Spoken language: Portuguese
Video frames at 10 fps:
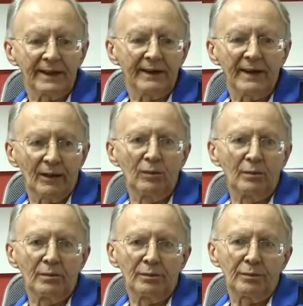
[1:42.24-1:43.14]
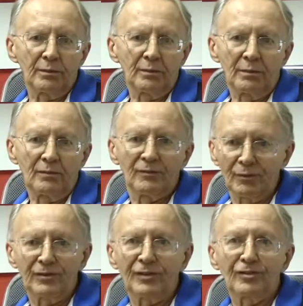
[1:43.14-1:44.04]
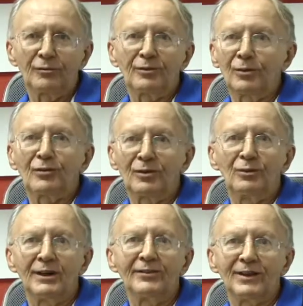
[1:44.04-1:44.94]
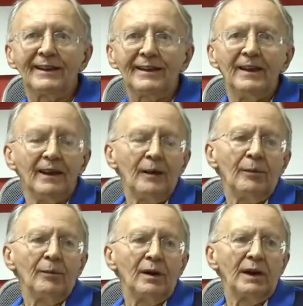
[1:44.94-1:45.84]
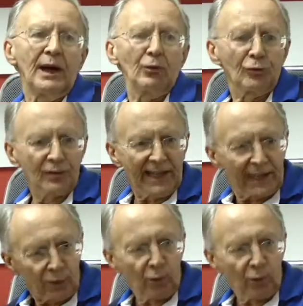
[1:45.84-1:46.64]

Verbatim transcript: ele é um vamos dizer assim, um psicoestimulante. Ele altera o